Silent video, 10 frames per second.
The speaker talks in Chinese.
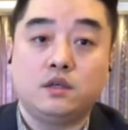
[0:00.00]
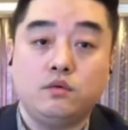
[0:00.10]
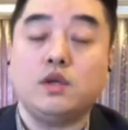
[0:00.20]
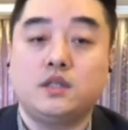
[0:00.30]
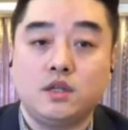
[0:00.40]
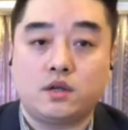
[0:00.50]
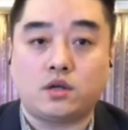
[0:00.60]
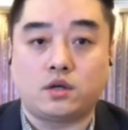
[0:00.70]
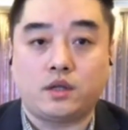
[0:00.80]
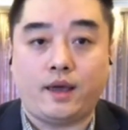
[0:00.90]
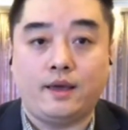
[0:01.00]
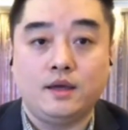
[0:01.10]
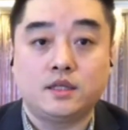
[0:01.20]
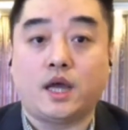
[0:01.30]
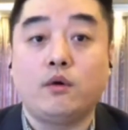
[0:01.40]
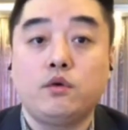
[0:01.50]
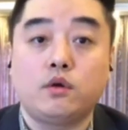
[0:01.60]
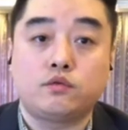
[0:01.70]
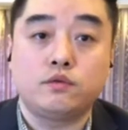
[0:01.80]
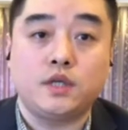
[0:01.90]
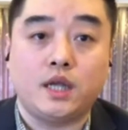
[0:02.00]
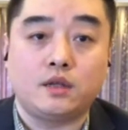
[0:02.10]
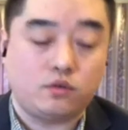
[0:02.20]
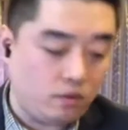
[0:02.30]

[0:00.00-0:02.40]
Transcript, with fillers: 越近的时代才会越出现的。